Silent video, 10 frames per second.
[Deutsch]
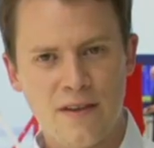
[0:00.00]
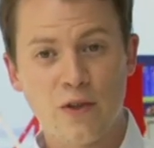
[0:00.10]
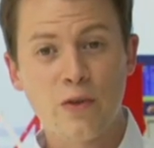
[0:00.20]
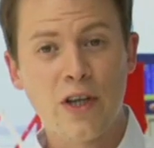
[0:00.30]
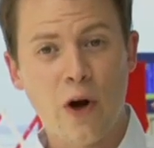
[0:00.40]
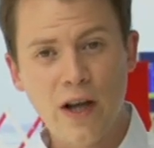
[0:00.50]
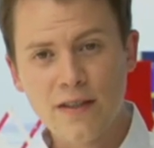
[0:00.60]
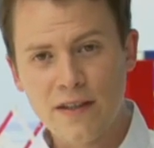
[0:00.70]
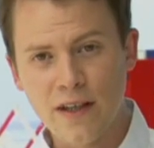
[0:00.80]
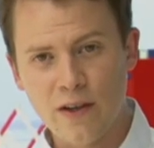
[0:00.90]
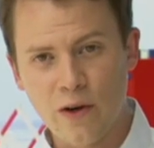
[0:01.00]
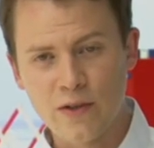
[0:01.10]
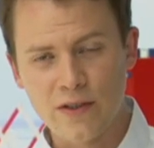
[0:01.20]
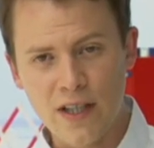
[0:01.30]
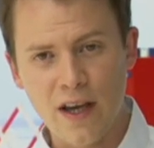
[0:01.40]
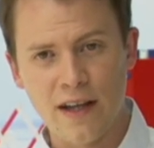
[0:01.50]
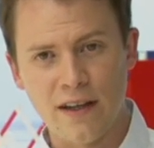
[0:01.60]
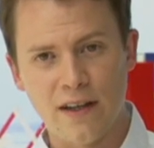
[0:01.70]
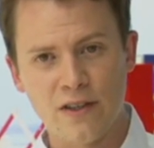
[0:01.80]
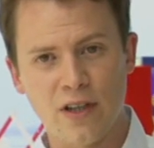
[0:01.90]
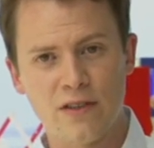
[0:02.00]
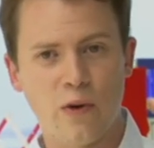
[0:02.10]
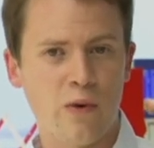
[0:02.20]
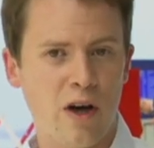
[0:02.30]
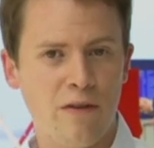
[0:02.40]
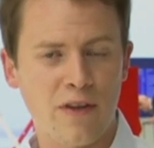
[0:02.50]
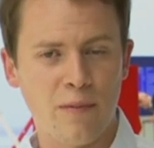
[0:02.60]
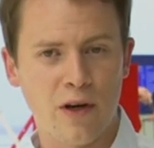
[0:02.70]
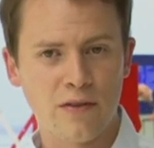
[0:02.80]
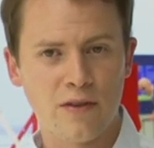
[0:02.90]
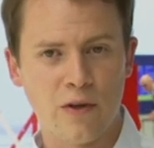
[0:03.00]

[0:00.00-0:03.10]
Das Rote Kreuz hat hier noch zur Sicherheit eine Station aufgebaut,